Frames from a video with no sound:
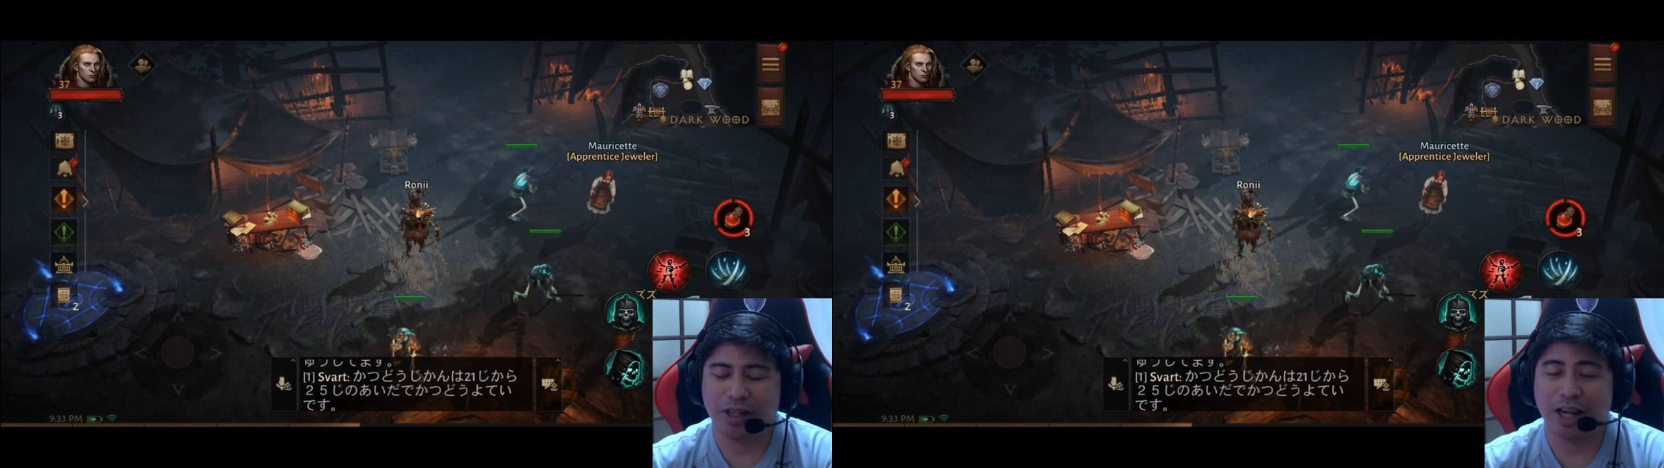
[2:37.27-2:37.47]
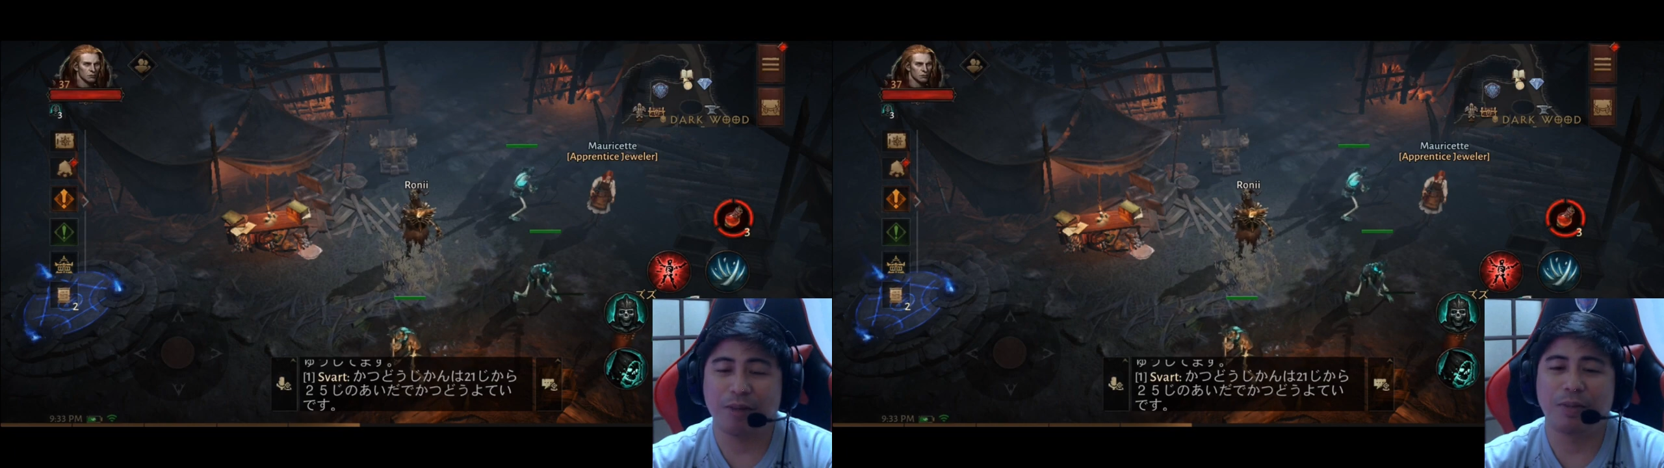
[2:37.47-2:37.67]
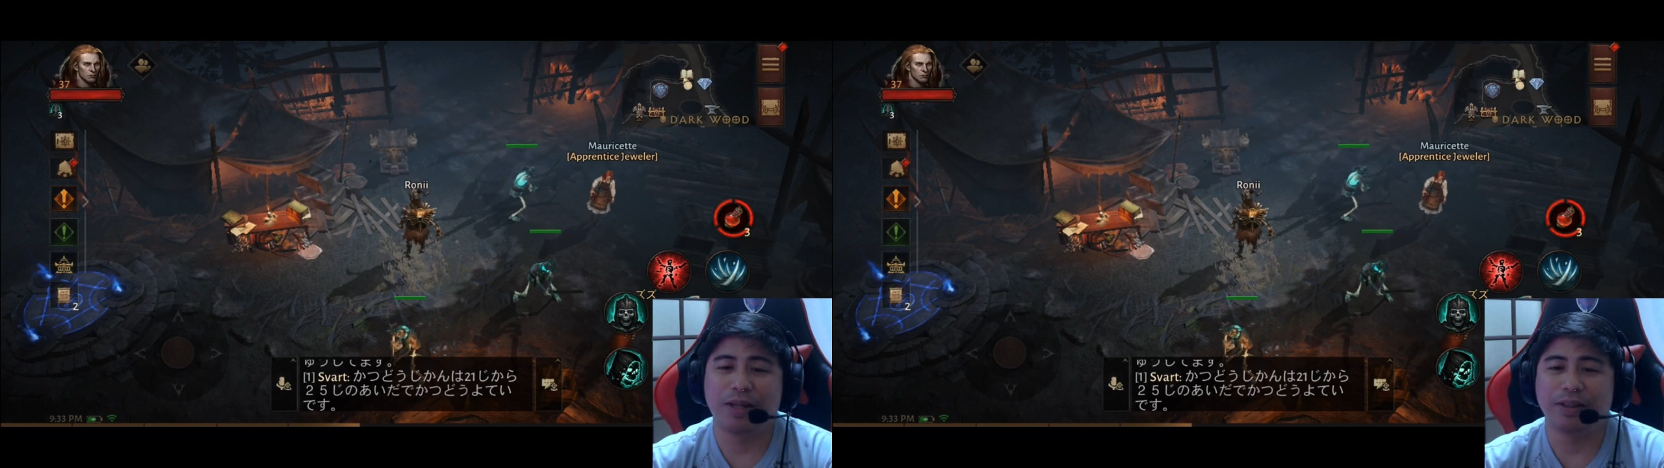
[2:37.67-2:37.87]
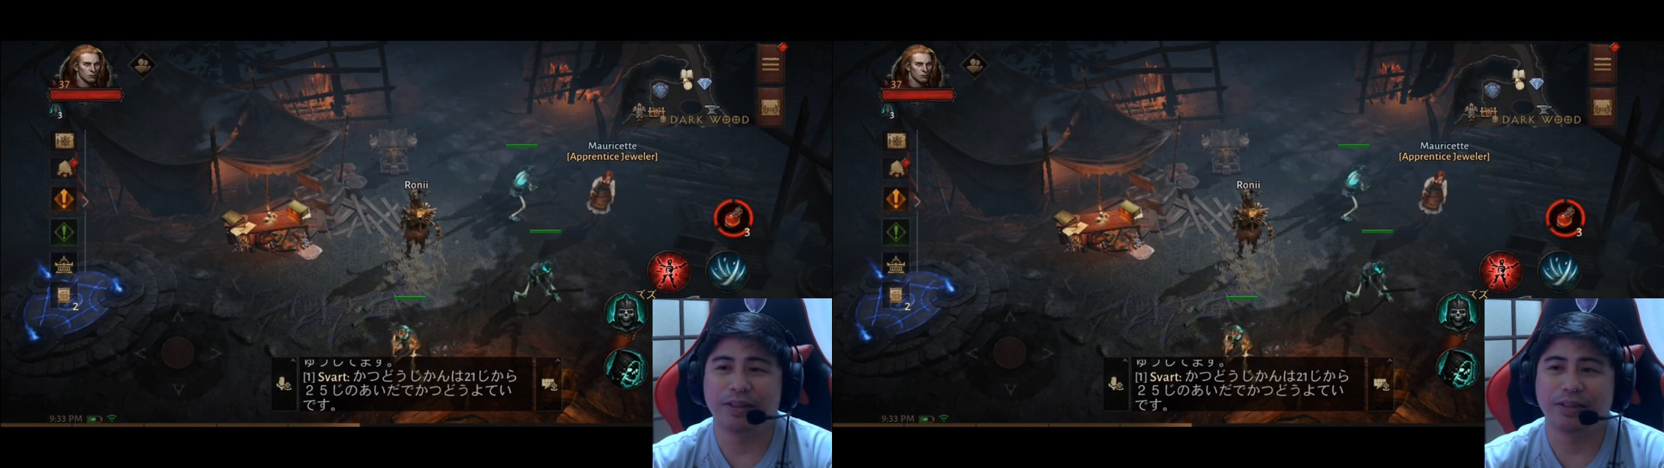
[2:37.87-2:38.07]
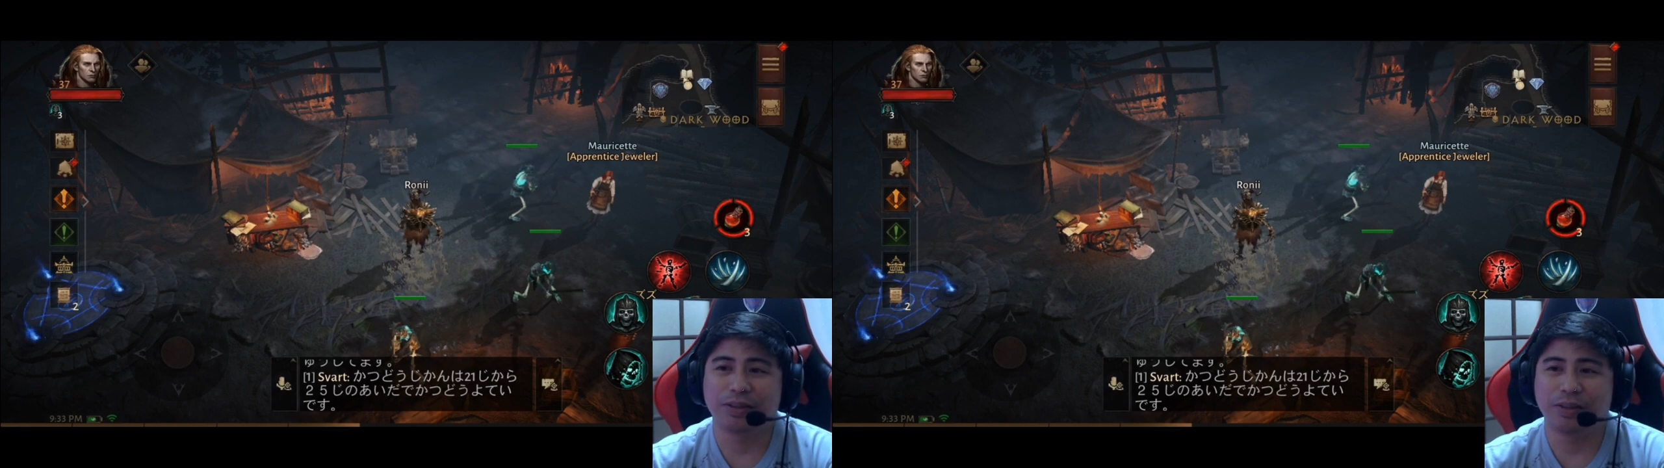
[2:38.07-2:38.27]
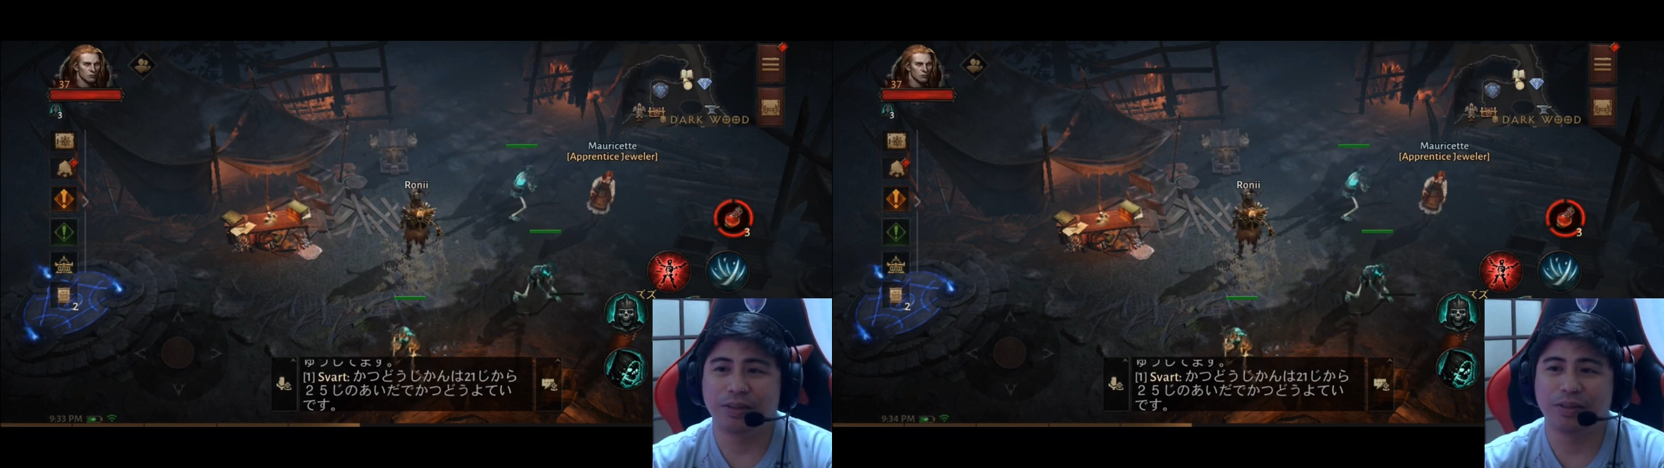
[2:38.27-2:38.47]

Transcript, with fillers: kalaban so